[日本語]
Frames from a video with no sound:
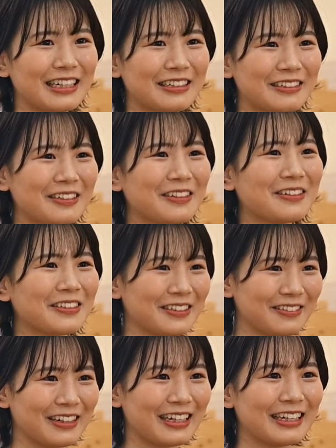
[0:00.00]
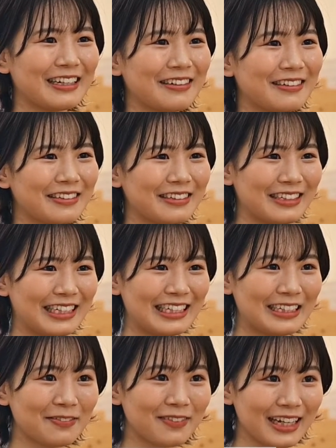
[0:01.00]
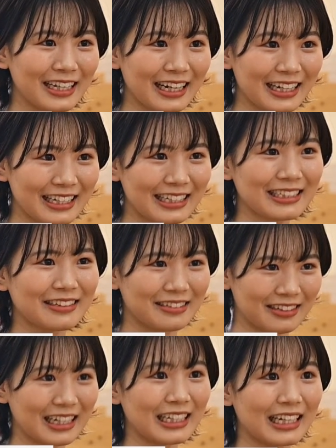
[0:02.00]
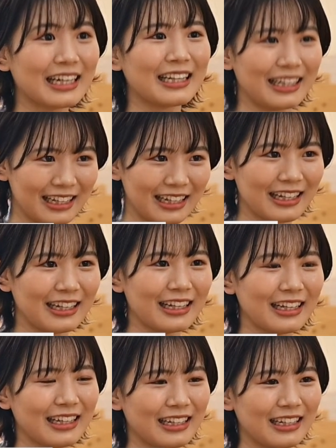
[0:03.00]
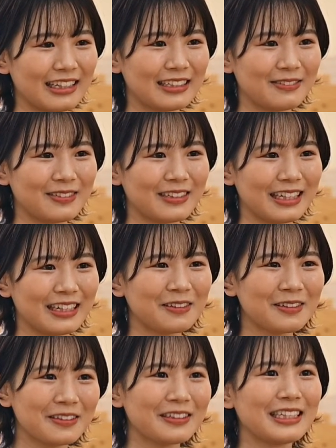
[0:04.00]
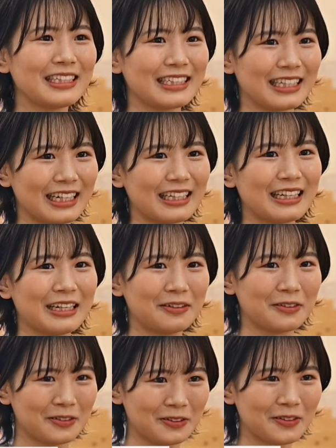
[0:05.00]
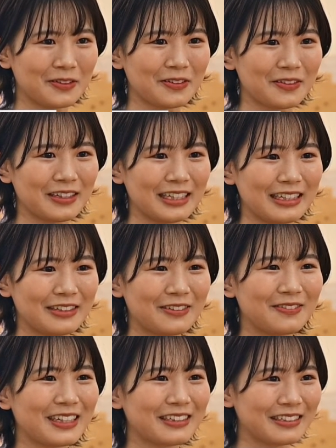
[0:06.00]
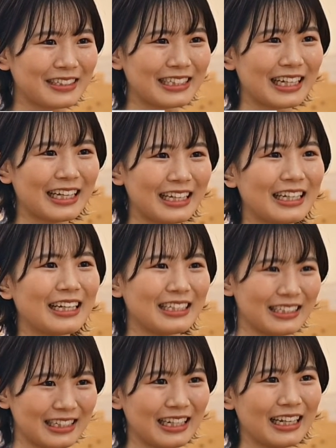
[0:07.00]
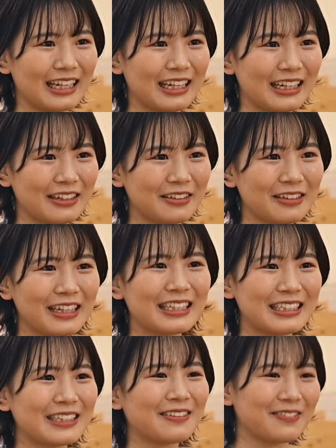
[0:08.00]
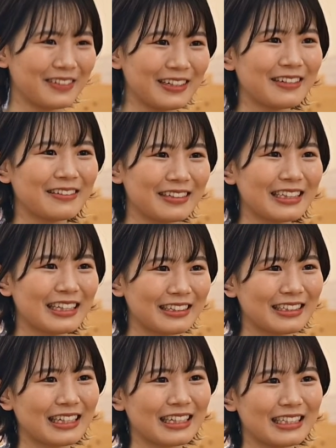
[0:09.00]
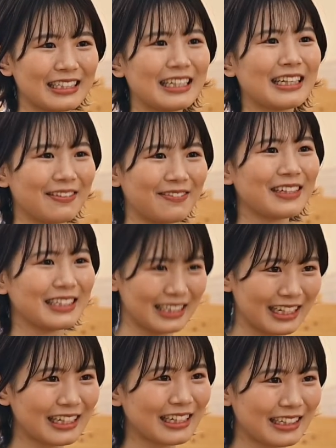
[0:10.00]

学当初は本当に人前で話すことが苦手で自分が本当に伝えたいことをうまく伝えきれずに悔しい思いをたくさんしてきました